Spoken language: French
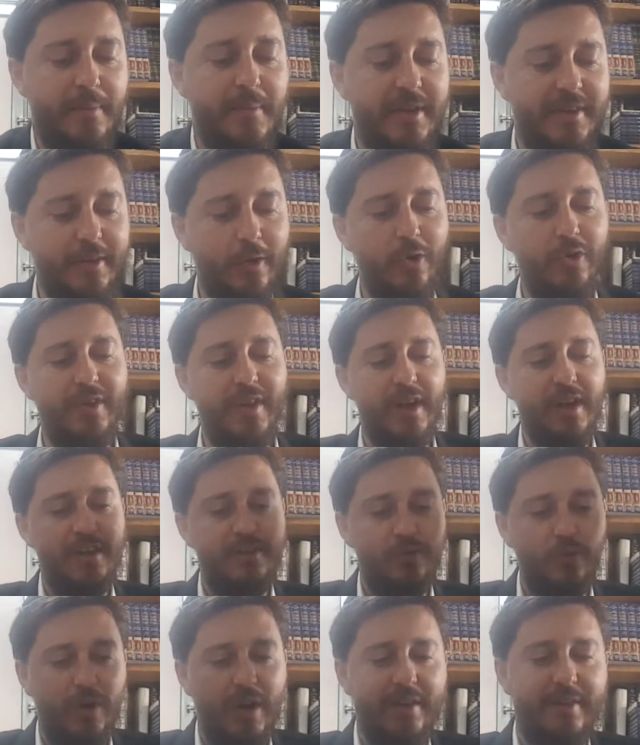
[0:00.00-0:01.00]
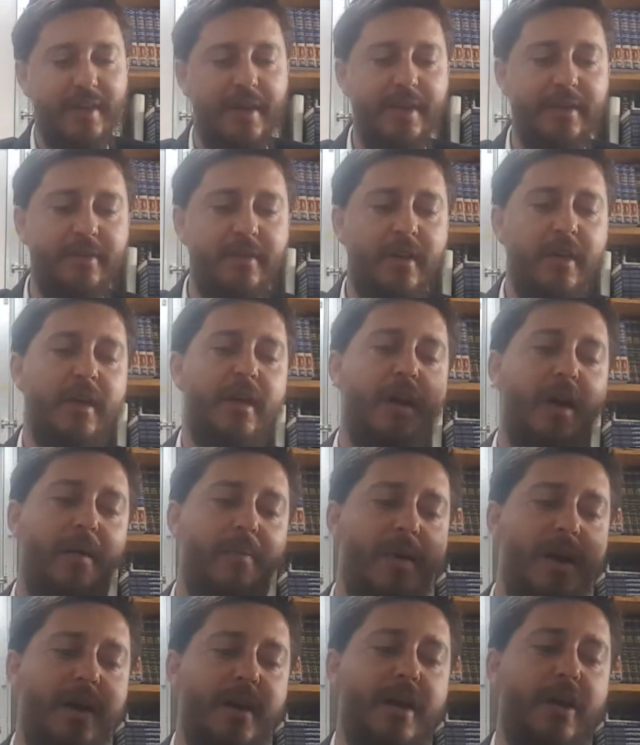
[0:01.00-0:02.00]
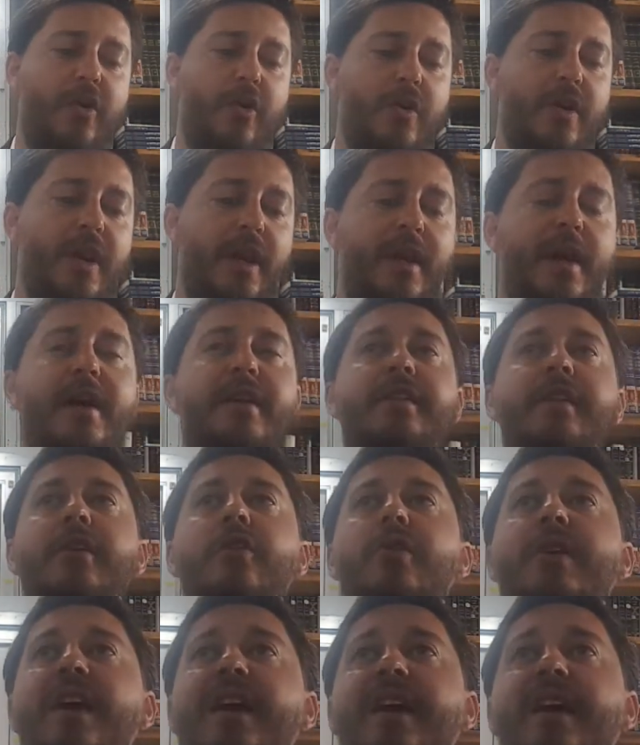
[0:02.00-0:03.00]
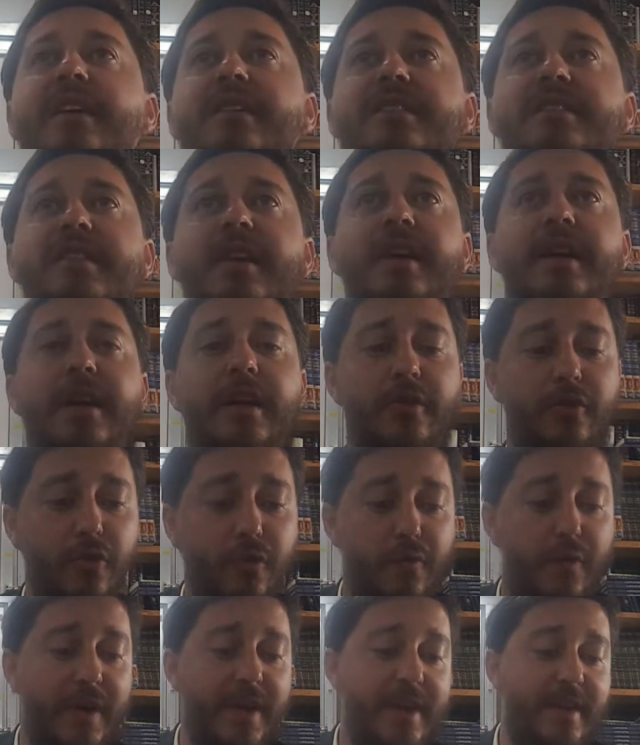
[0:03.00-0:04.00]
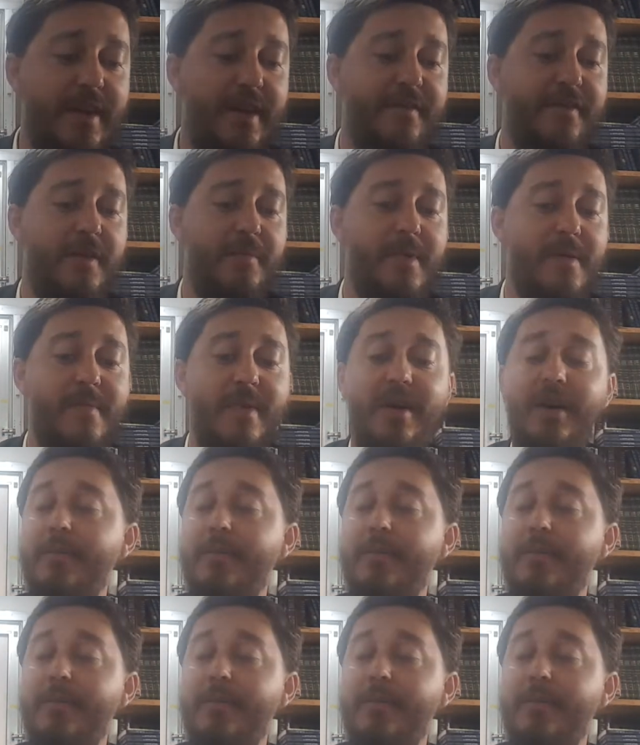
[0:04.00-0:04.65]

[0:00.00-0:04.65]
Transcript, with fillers: mettait le talit sur la tête. Amar ikol Israël. Donc vous voyez qu'il y avait même un